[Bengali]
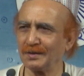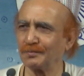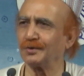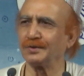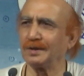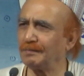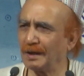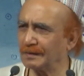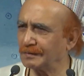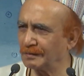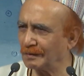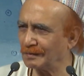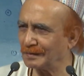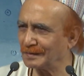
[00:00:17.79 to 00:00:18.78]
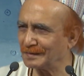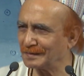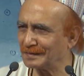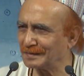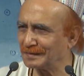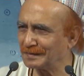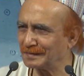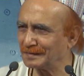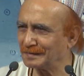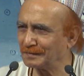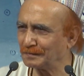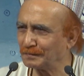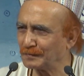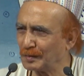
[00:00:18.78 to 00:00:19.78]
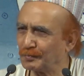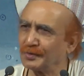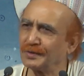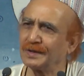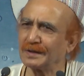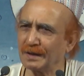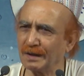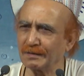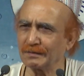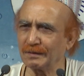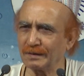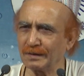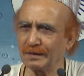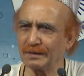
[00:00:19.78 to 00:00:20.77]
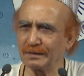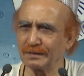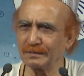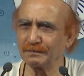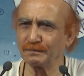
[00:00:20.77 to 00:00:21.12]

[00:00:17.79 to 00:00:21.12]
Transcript: প্রতিবাদ নয় প্রতিকার করার